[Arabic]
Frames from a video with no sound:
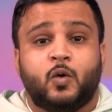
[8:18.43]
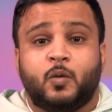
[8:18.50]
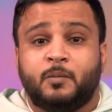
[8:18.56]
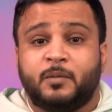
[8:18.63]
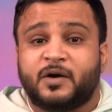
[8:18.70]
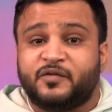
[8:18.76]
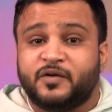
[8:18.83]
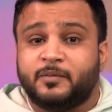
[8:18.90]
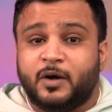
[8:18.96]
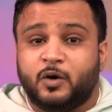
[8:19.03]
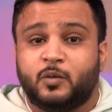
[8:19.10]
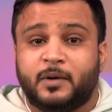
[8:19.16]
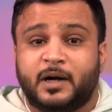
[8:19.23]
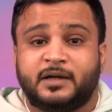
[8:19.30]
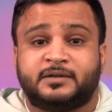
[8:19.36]
ومخفي
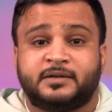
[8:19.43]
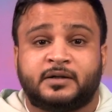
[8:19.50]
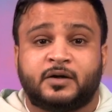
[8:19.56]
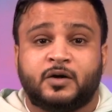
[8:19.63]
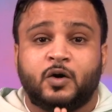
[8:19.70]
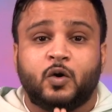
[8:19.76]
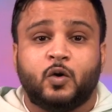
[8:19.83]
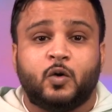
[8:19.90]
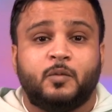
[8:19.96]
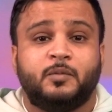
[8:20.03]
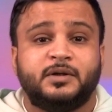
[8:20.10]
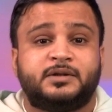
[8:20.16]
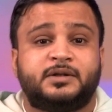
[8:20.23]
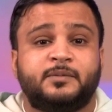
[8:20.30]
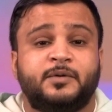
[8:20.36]
معلوماتك
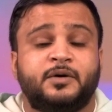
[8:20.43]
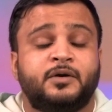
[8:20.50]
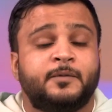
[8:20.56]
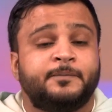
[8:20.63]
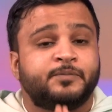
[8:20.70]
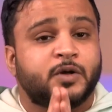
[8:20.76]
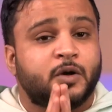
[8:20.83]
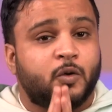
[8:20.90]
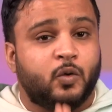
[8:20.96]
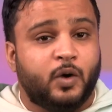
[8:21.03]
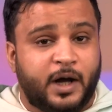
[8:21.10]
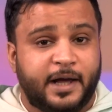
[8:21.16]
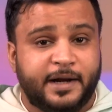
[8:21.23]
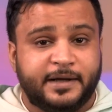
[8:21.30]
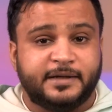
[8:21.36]
ومنتبه
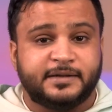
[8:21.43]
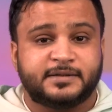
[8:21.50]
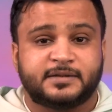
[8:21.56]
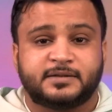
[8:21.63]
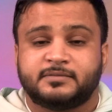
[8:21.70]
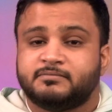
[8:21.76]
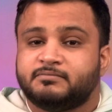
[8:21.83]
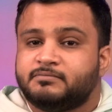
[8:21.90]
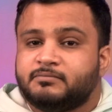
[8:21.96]
وحريص